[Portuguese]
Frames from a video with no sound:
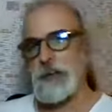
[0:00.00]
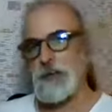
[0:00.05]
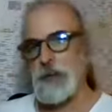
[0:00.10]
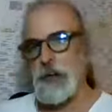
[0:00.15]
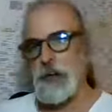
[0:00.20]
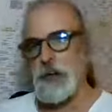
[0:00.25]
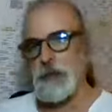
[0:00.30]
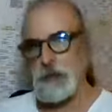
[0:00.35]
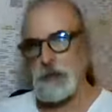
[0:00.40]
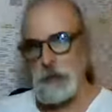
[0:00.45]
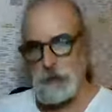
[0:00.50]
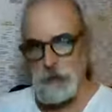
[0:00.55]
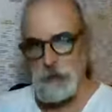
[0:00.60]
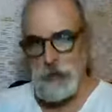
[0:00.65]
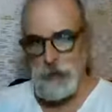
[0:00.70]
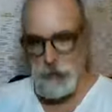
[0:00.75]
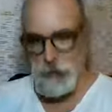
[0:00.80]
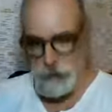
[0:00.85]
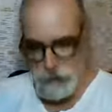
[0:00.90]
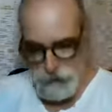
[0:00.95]
já é a
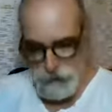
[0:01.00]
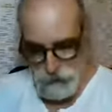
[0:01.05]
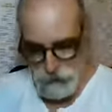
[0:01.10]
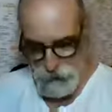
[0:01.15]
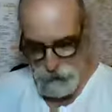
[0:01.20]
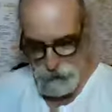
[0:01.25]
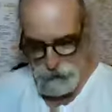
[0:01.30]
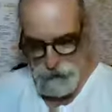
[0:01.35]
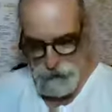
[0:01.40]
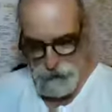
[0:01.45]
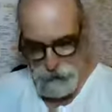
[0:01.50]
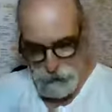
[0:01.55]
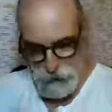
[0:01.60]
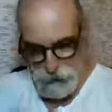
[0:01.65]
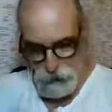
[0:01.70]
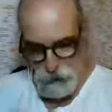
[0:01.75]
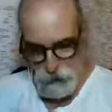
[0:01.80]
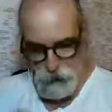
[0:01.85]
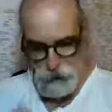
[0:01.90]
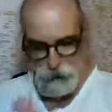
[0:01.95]
primeira coisa que eu
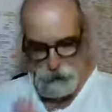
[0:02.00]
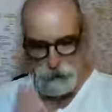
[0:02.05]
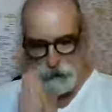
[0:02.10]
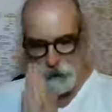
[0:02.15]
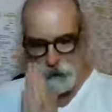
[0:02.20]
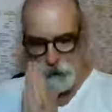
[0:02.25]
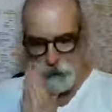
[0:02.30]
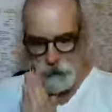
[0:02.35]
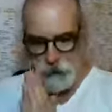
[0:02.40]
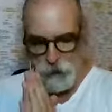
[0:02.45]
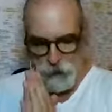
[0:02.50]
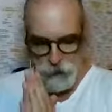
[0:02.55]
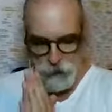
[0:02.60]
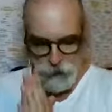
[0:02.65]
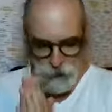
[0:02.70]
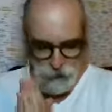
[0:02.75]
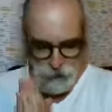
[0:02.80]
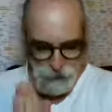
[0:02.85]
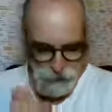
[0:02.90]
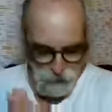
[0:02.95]
aprendi hoje,